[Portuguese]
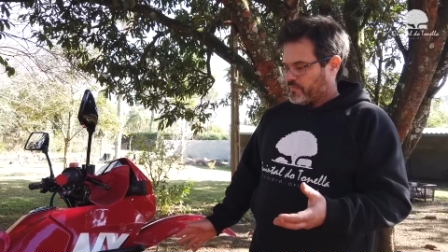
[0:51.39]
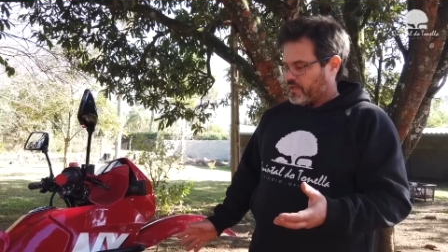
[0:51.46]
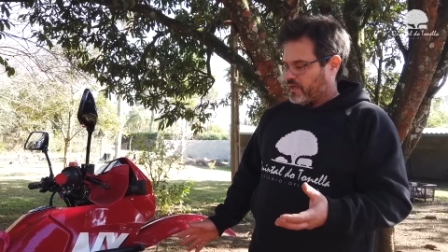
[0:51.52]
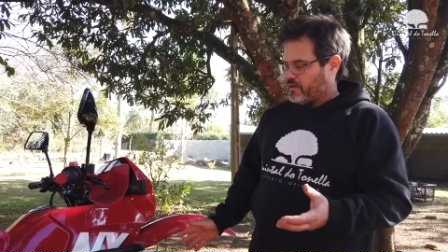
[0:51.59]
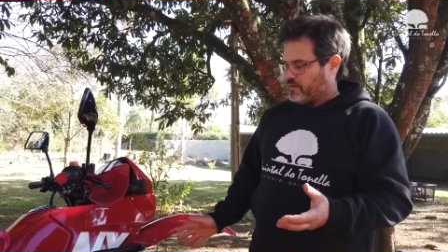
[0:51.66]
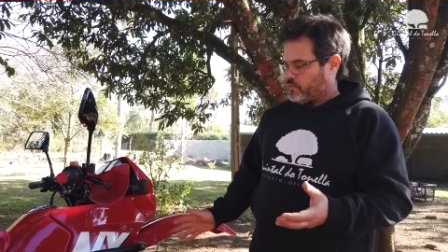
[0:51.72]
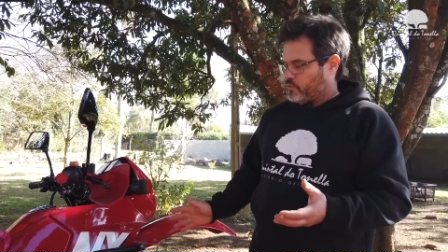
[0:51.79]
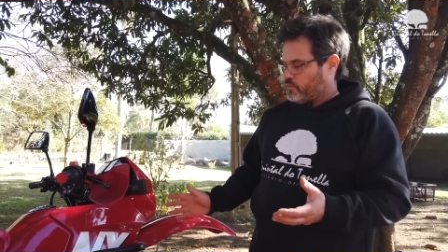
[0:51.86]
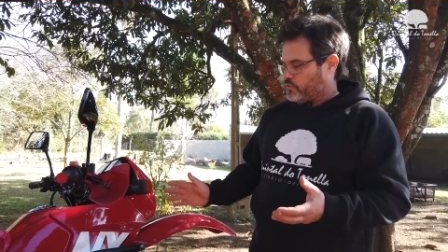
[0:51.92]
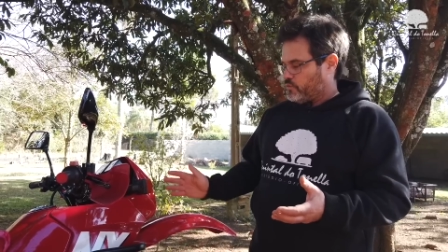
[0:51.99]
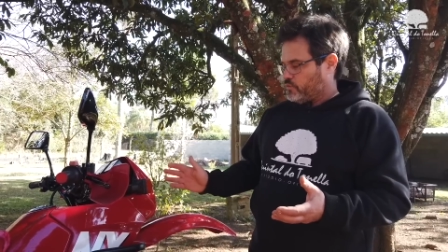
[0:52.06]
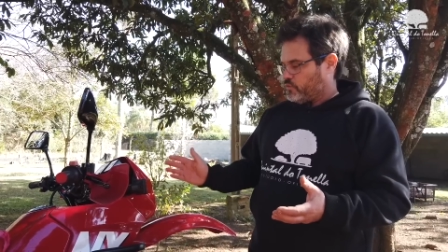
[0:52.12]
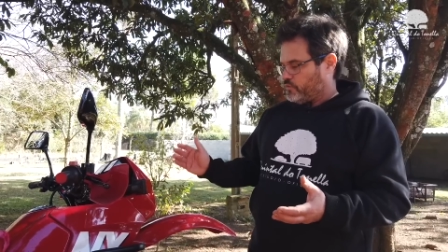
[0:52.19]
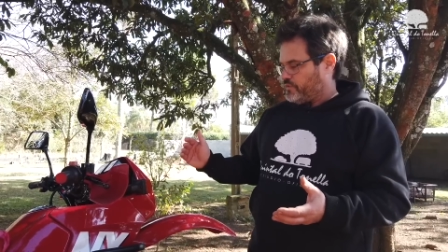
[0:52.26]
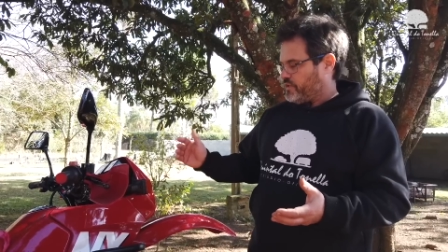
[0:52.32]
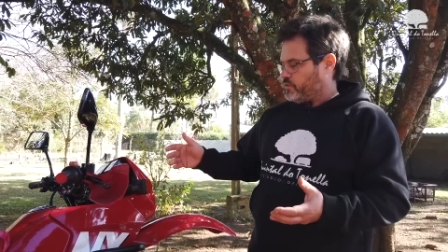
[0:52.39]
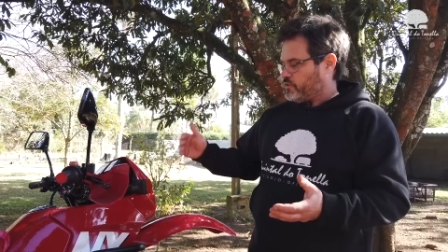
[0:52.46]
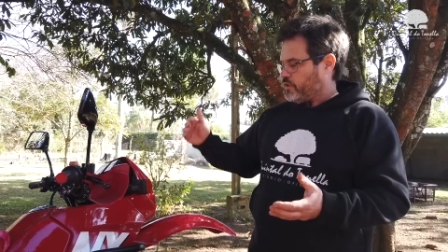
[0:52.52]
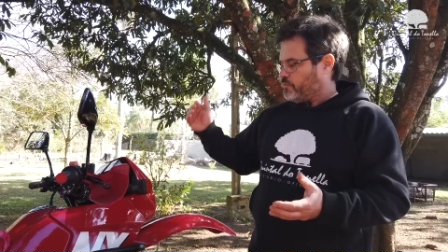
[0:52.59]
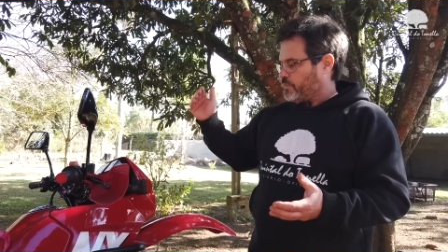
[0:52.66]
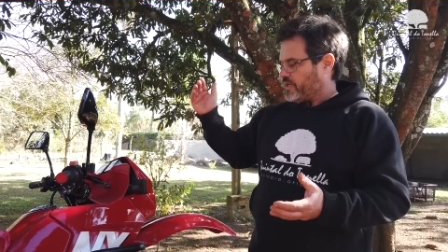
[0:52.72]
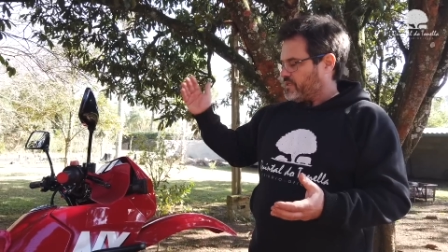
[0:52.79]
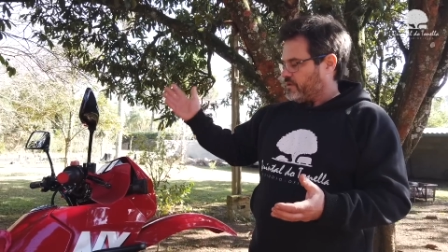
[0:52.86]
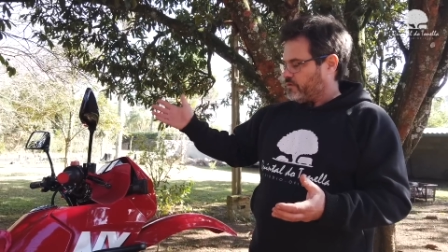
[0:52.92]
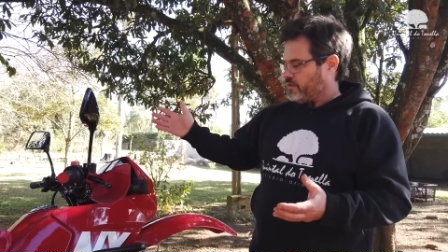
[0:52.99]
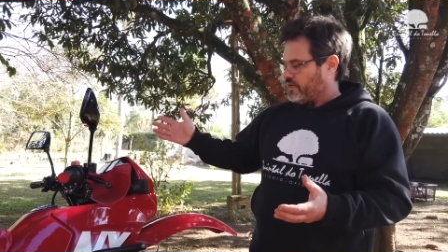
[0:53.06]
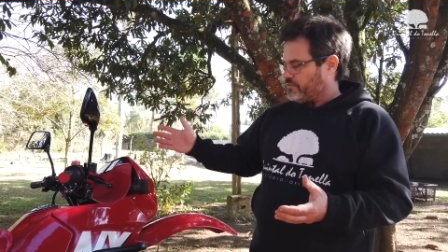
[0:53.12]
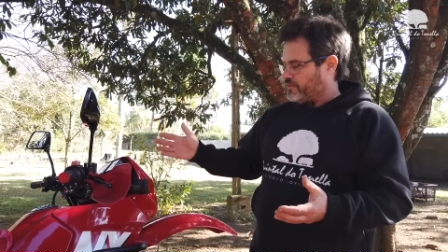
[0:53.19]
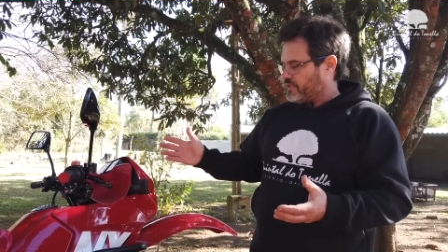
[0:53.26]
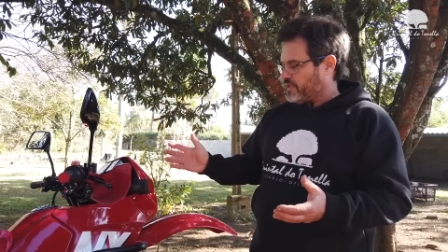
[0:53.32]
Tá? os vídeos que eu pretendo
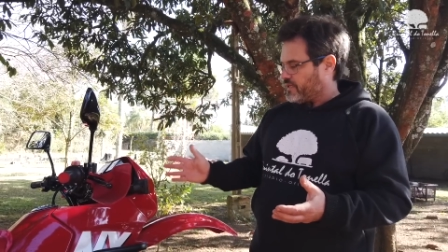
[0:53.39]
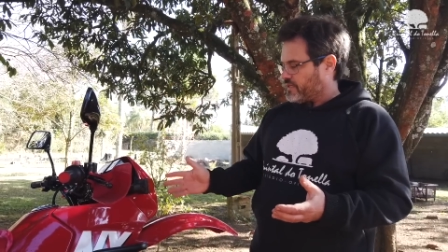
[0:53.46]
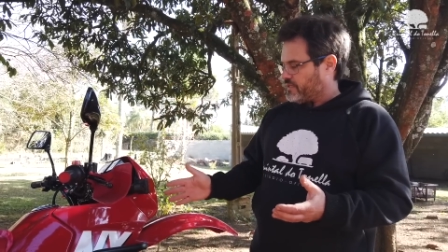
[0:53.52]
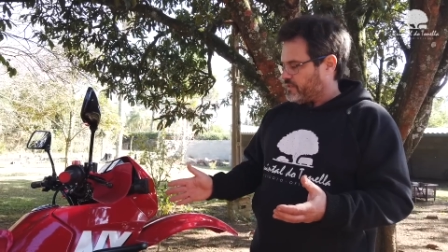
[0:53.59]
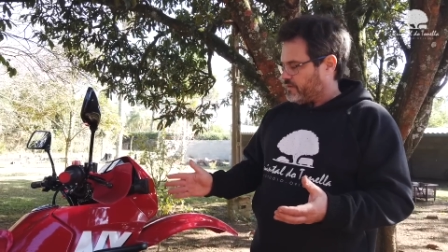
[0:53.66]
gravar da,